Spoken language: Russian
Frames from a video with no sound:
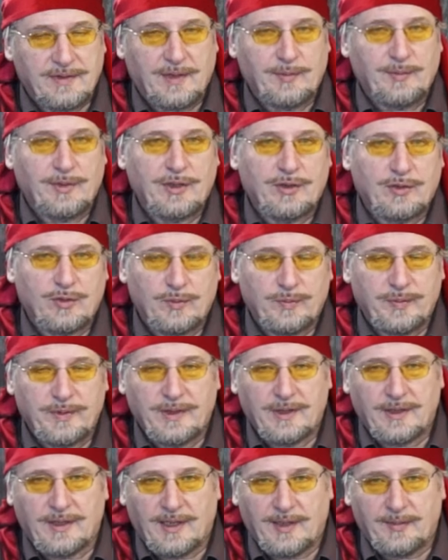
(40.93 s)
Самые
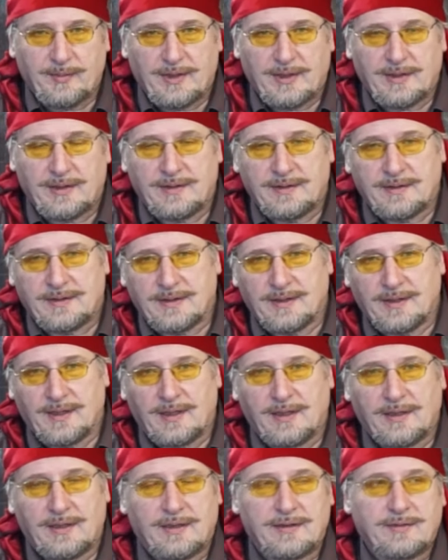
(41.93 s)
крупные камеры
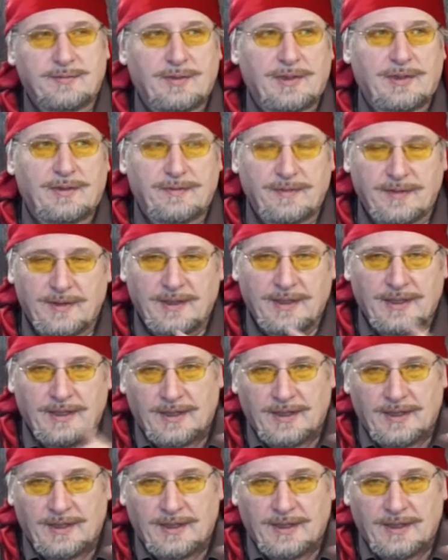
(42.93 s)
достигали размеров